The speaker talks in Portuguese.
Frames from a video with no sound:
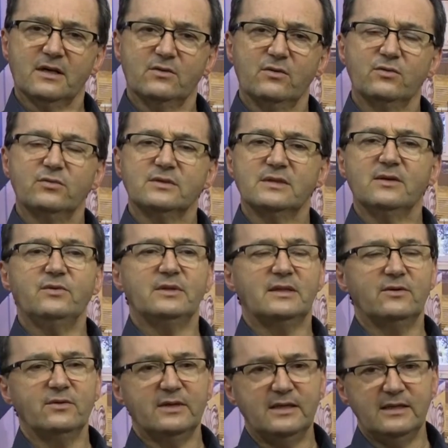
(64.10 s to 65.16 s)
à conclusão,
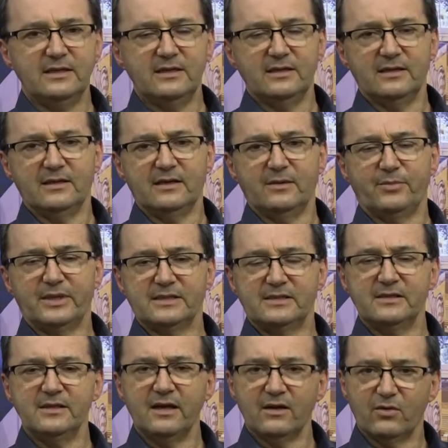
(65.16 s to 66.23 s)
então, que a
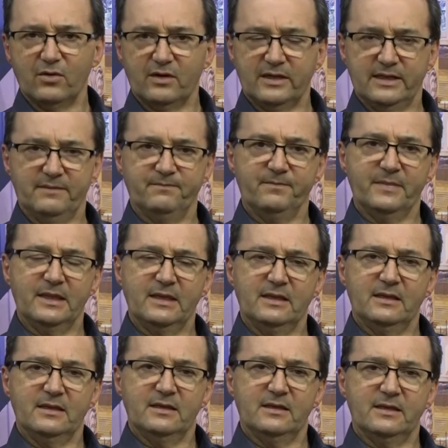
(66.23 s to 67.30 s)
partir de agora,
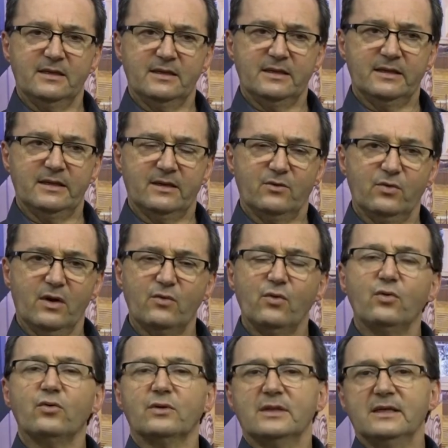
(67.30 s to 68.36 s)
é, com a
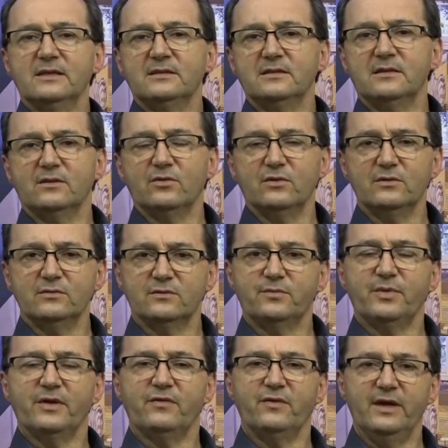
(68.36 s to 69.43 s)
concordância de todos os
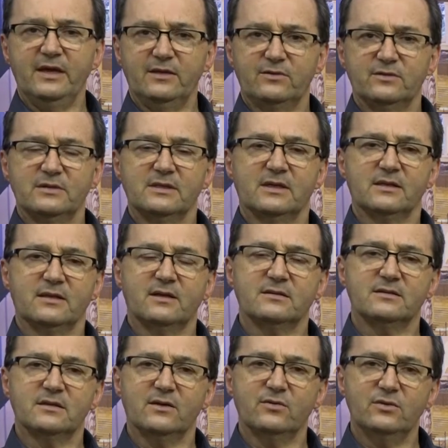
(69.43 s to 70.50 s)
prefeitos e
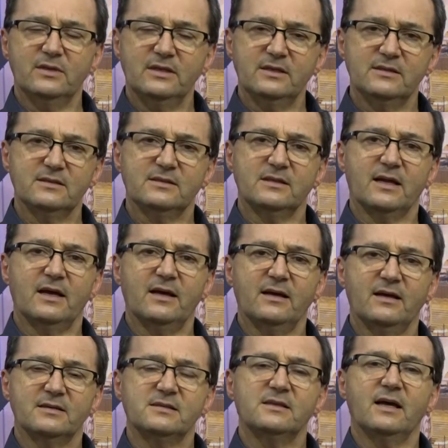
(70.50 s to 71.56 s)
secretários de saúde,
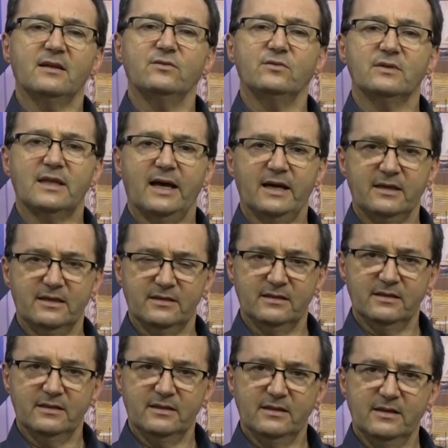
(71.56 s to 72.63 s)
será assinado um TAC,
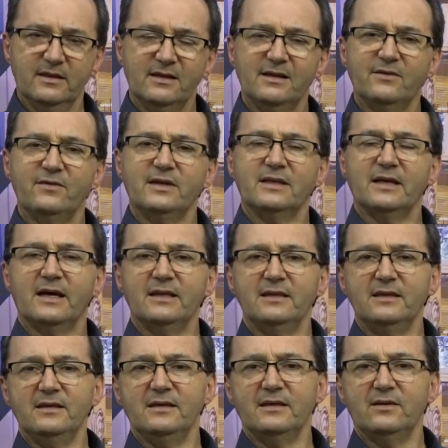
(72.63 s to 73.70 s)
que na
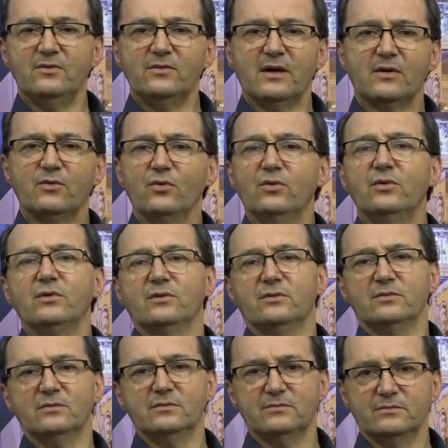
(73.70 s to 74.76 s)
verdade é um
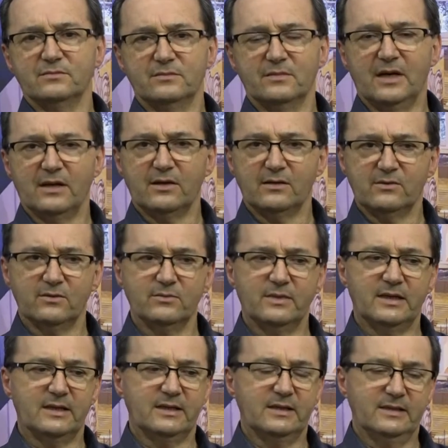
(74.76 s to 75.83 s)
acordo, um, uma, uhum.
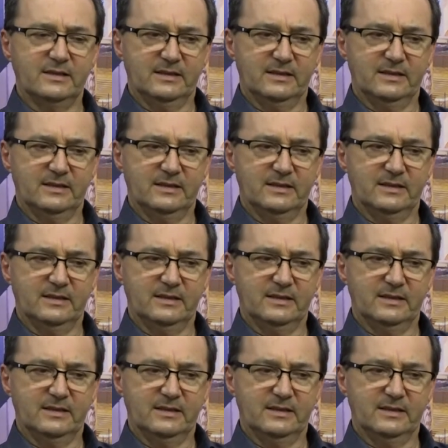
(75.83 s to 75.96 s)
uma,